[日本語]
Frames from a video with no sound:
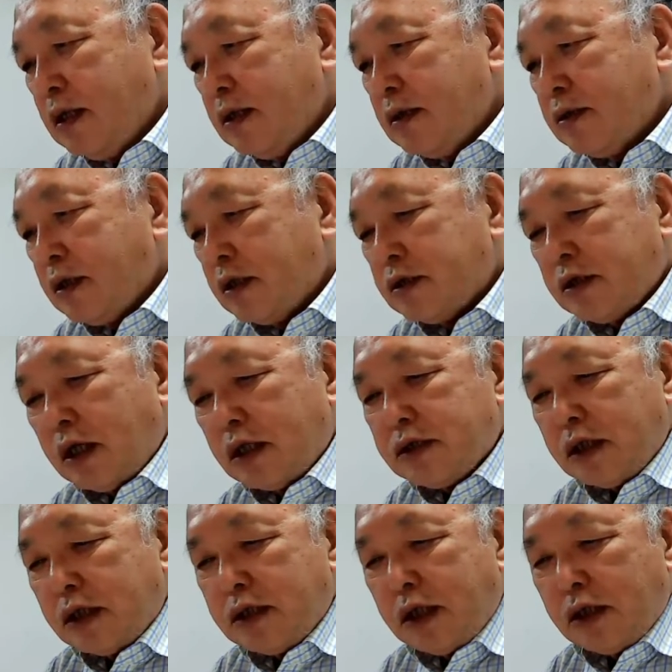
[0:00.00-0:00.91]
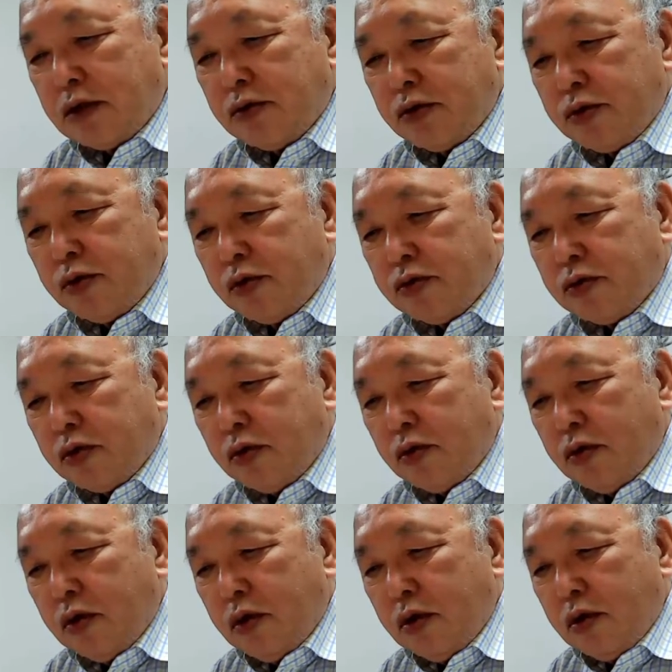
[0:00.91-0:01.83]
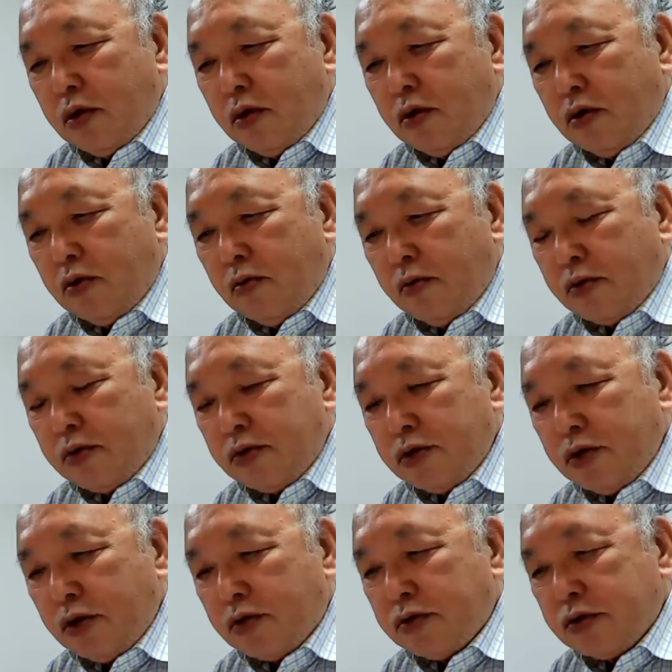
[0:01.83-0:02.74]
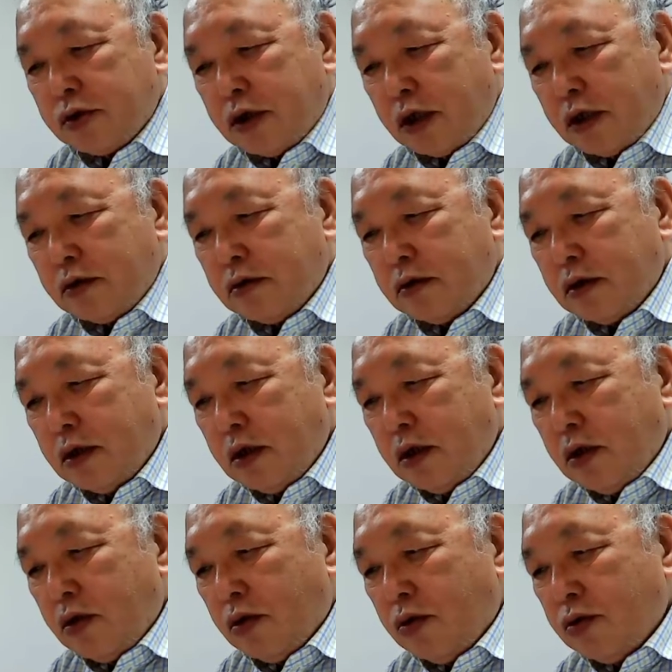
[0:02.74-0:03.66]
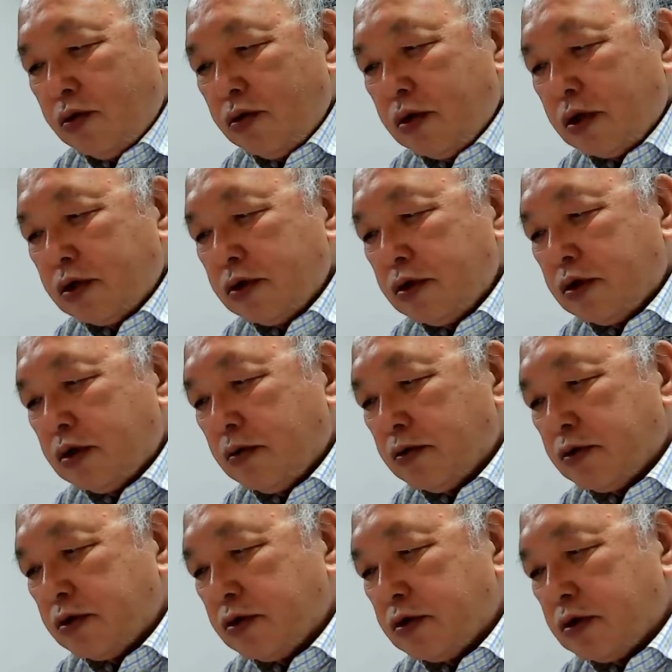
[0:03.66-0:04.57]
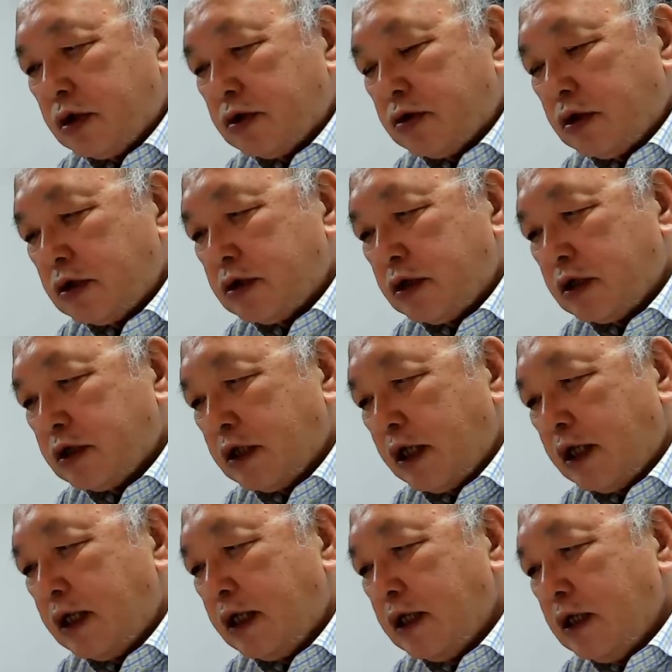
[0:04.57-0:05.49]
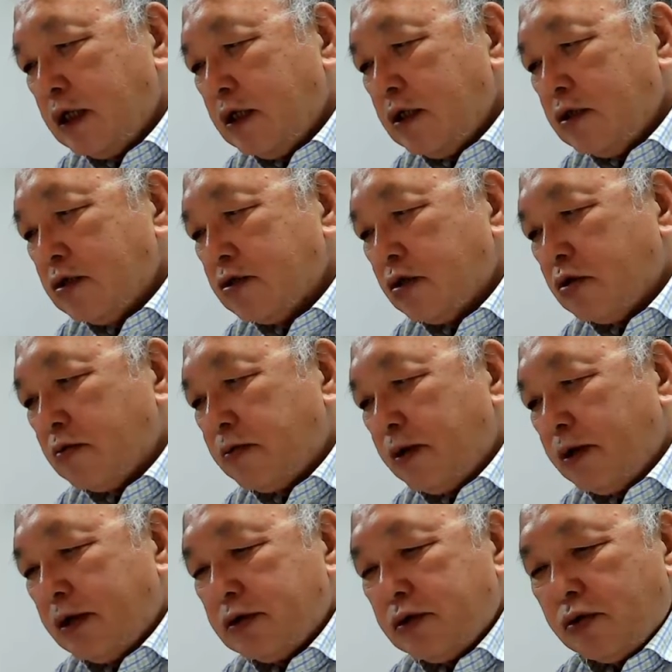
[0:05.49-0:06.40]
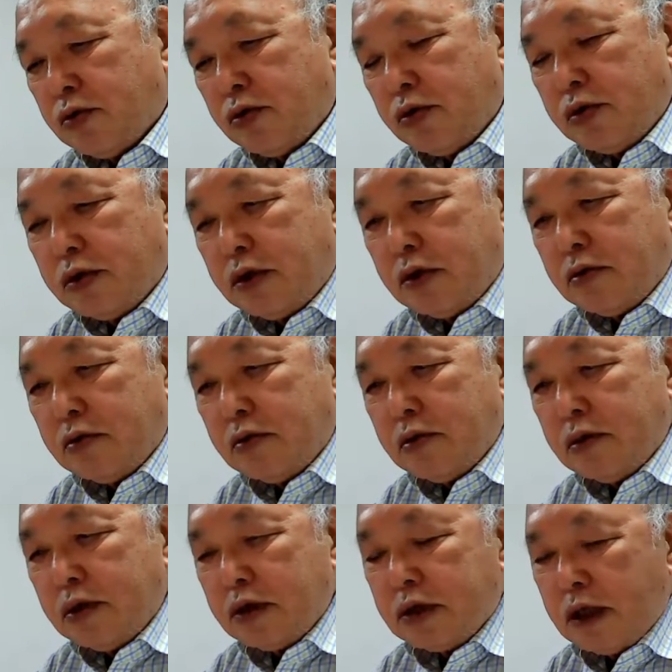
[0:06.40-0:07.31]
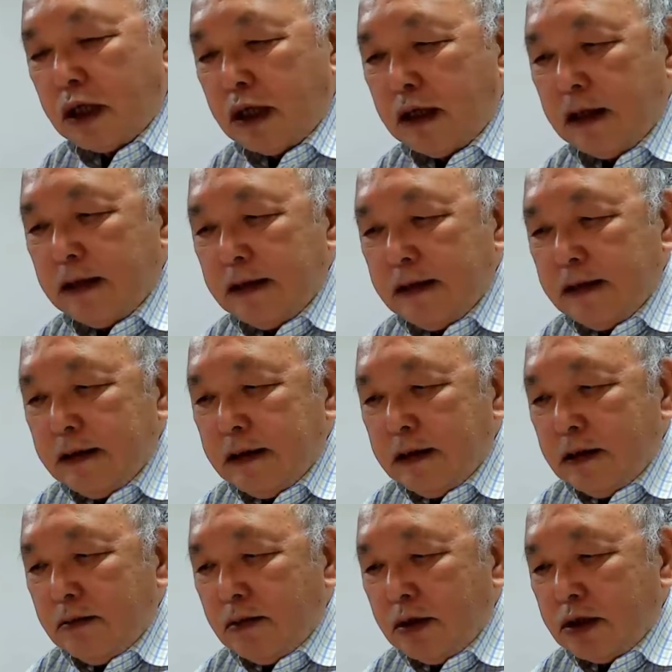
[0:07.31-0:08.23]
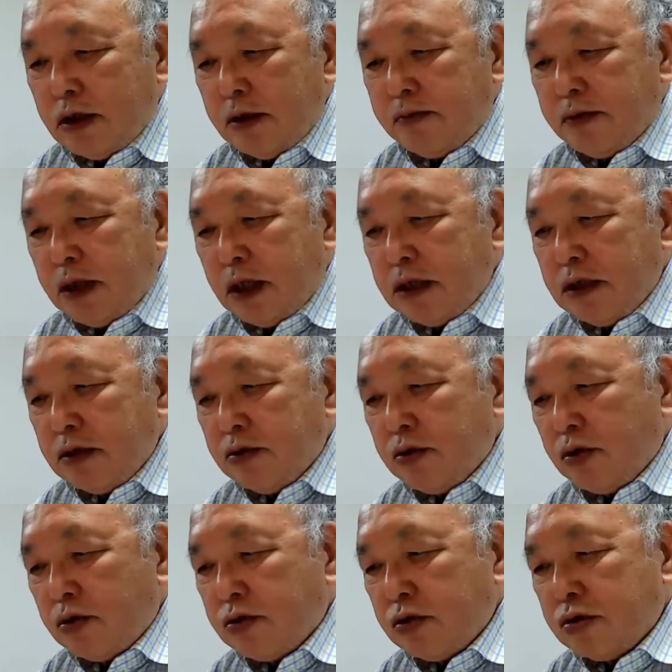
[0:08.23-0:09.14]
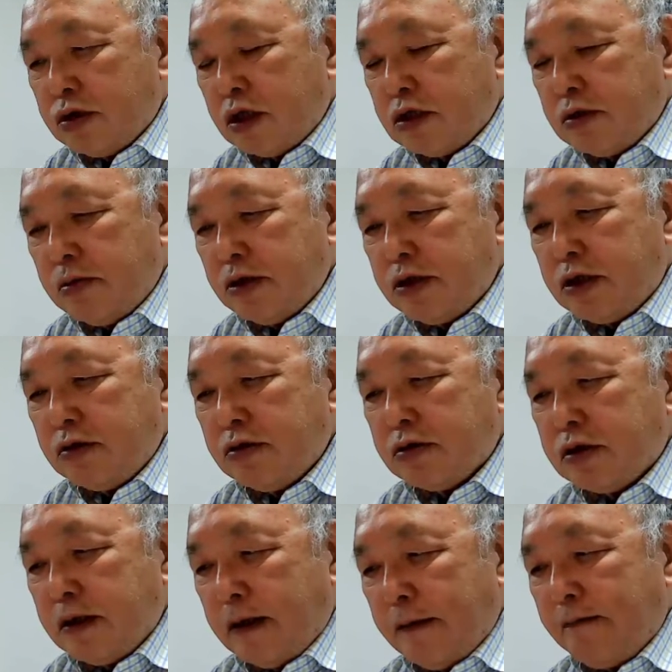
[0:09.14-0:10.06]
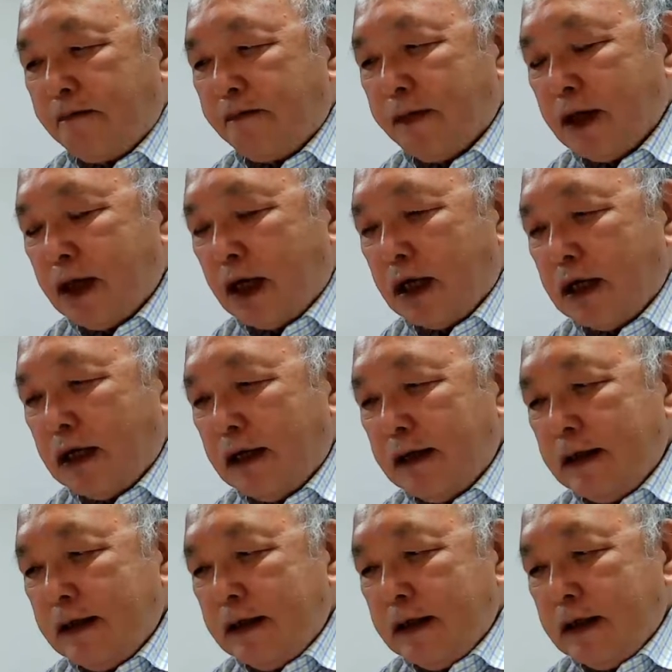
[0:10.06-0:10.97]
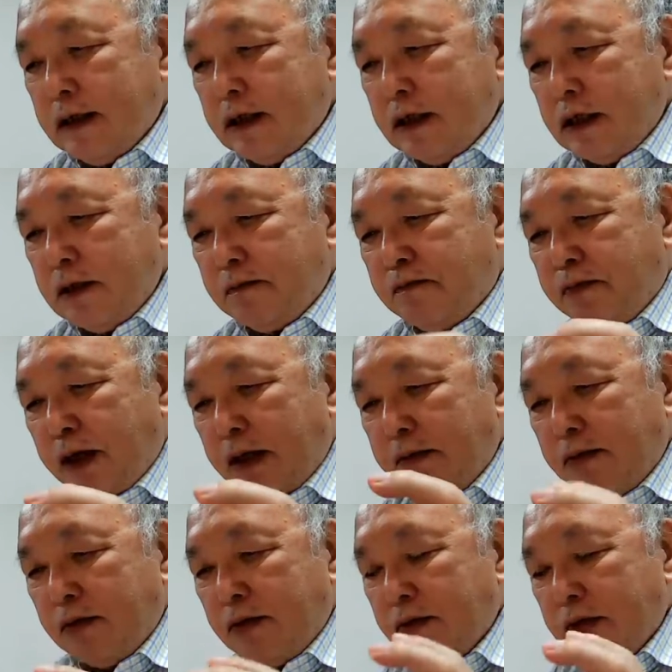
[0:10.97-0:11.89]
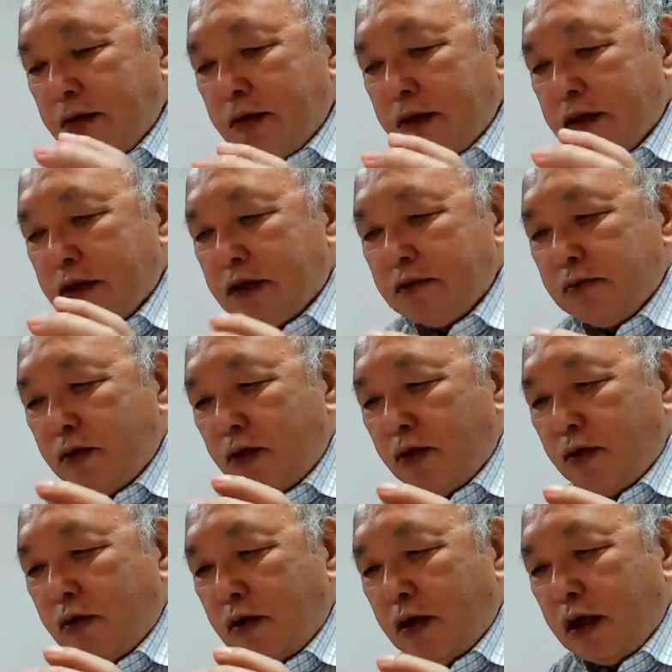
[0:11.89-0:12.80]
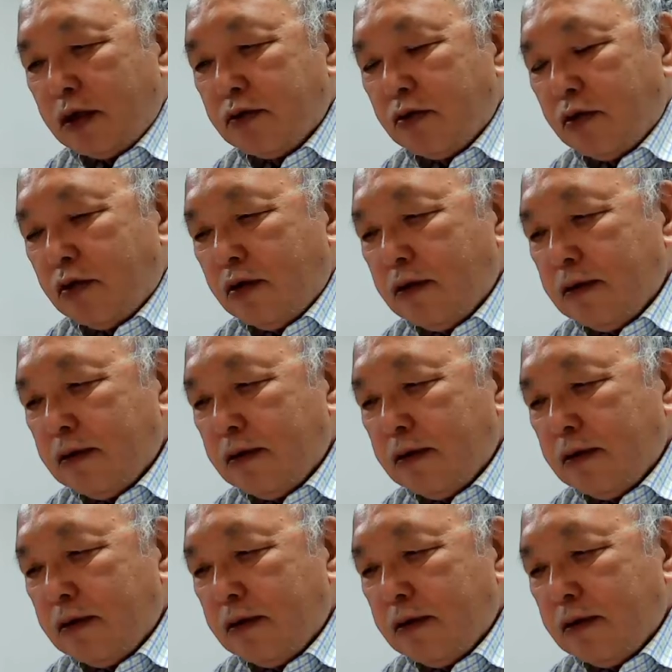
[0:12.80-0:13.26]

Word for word: 哲学者は何と言おうと本物によく似ているこのようなシステムを作った人たちでさえそのパワーに驚いているですから、まあ、ディープラーニングのことを説明してるんですねだからいっぱいもういくつもあの